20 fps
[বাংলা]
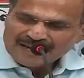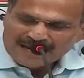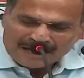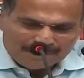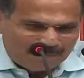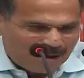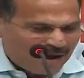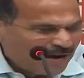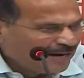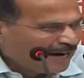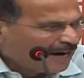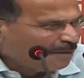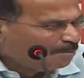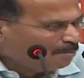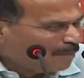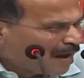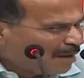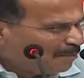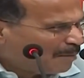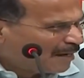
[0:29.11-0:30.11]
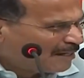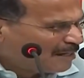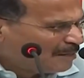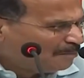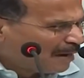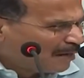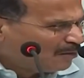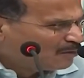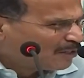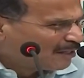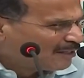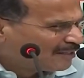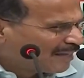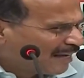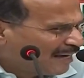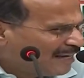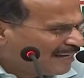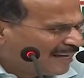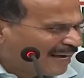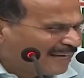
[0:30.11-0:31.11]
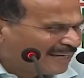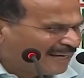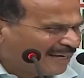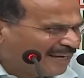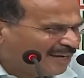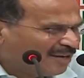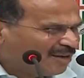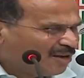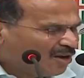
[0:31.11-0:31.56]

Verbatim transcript: এ বাংলার মা মাটি মানুষের তালিকায় কি